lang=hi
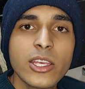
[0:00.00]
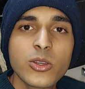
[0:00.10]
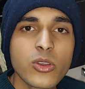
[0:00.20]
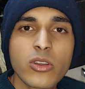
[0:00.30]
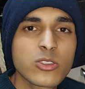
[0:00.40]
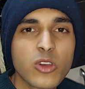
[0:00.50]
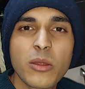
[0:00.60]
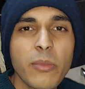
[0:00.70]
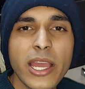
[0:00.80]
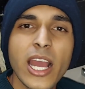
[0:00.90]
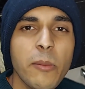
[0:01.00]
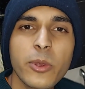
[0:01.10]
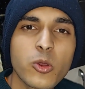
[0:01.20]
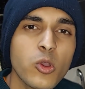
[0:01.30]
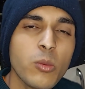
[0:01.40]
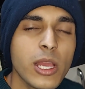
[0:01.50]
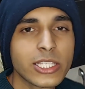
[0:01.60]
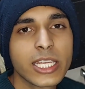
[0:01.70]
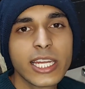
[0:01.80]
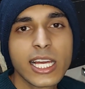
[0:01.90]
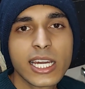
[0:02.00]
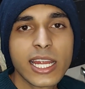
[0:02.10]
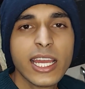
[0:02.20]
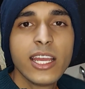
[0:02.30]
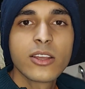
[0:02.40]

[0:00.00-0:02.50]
क्यों कहेंगे सौरभ भाई आप बिल्कुल भी अच्छे नहीं लग रहे